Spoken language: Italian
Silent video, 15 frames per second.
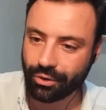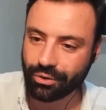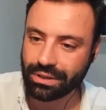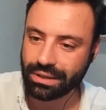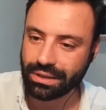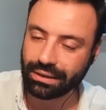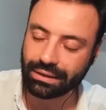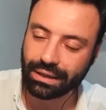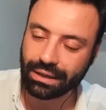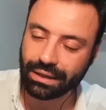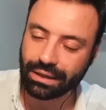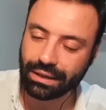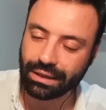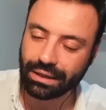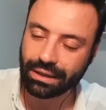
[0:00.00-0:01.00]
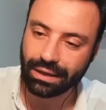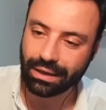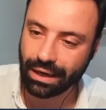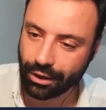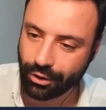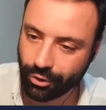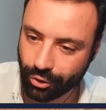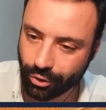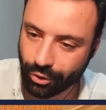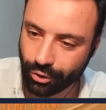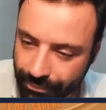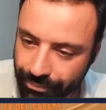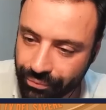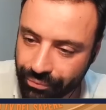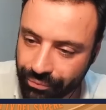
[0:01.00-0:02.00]
cosiddetta
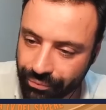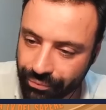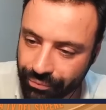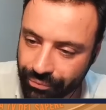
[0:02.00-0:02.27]
greco-romana,